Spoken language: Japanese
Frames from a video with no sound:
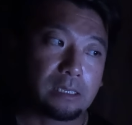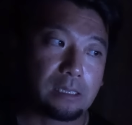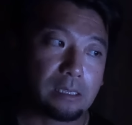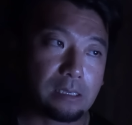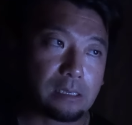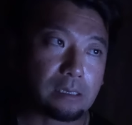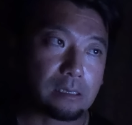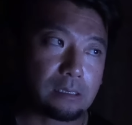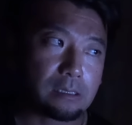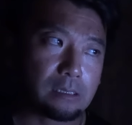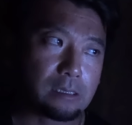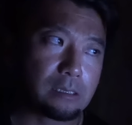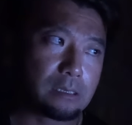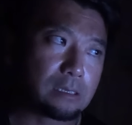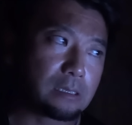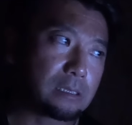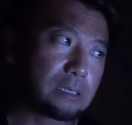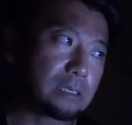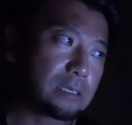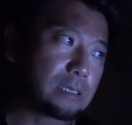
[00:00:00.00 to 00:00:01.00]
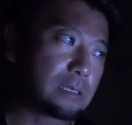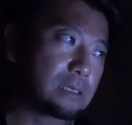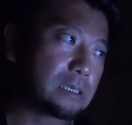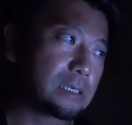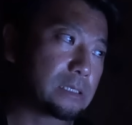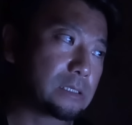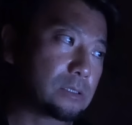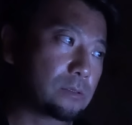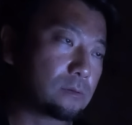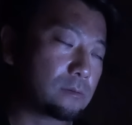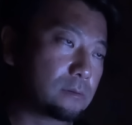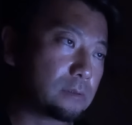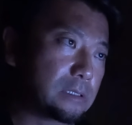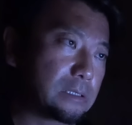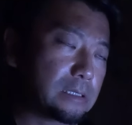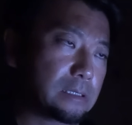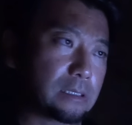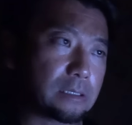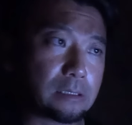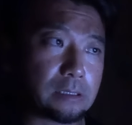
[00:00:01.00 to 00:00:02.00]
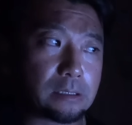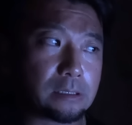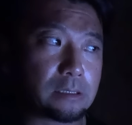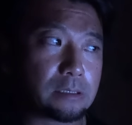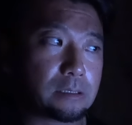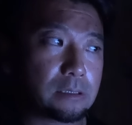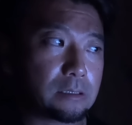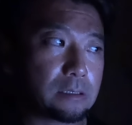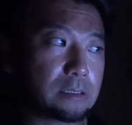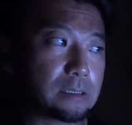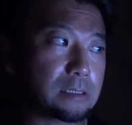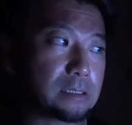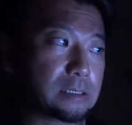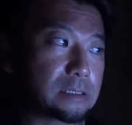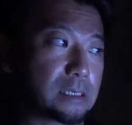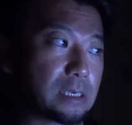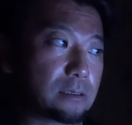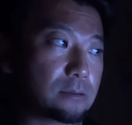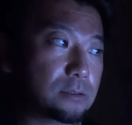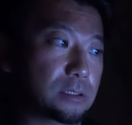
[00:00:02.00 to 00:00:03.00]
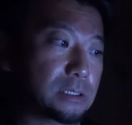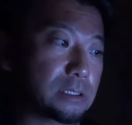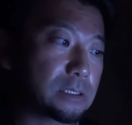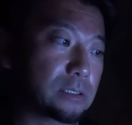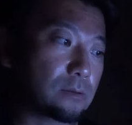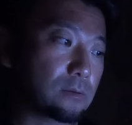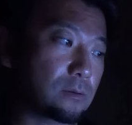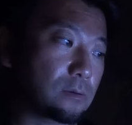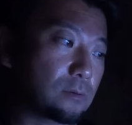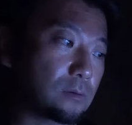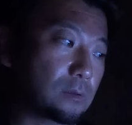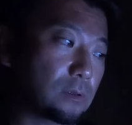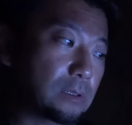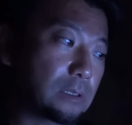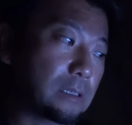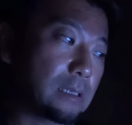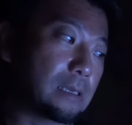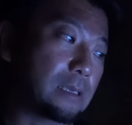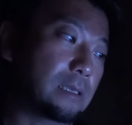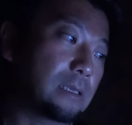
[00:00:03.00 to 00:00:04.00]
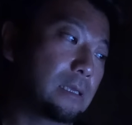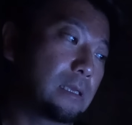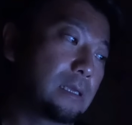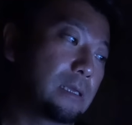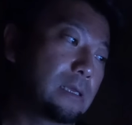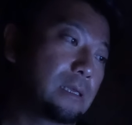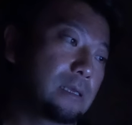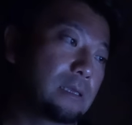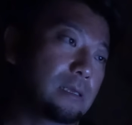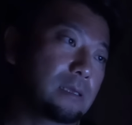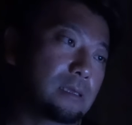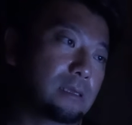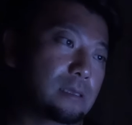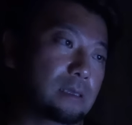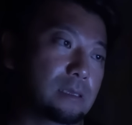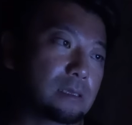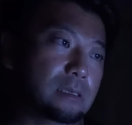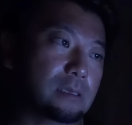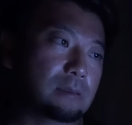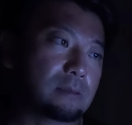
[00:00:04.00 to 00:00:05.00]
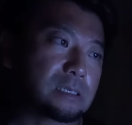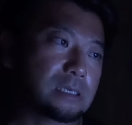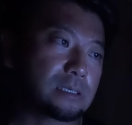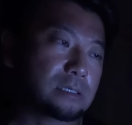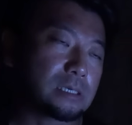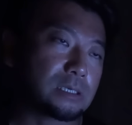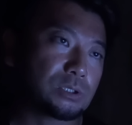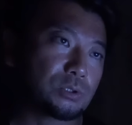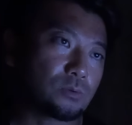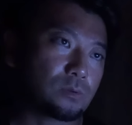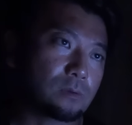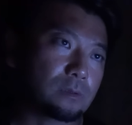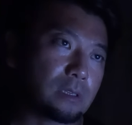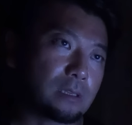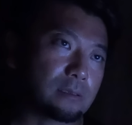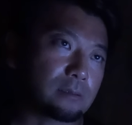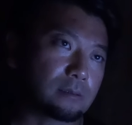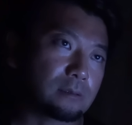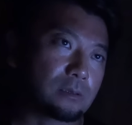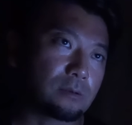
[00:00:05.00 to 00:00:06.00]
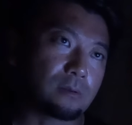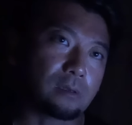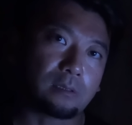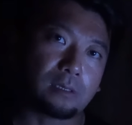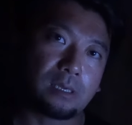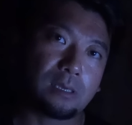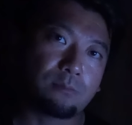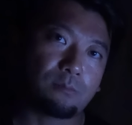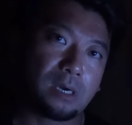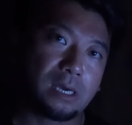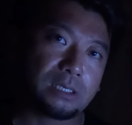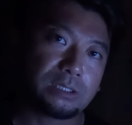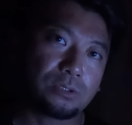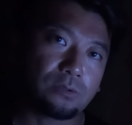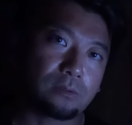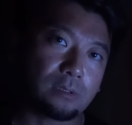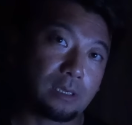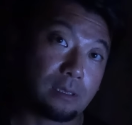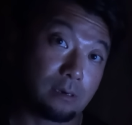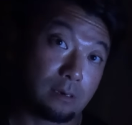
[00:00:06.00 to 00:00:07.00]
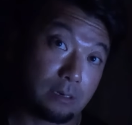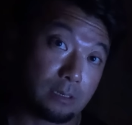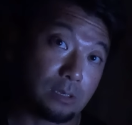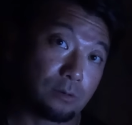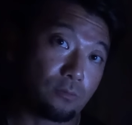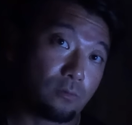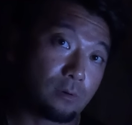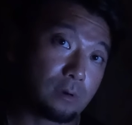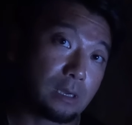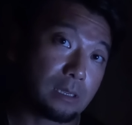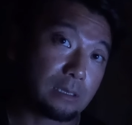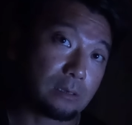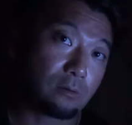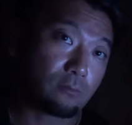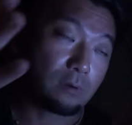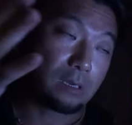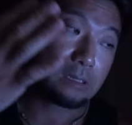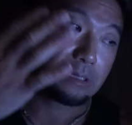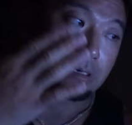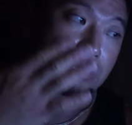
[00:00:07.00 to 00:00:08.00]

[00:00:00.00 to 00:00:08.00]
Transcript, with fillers: で、えー、その中でね、えー、昨日ということで、えー、尖閣諸島なんていうのはね、毎週の狙われて領海が侵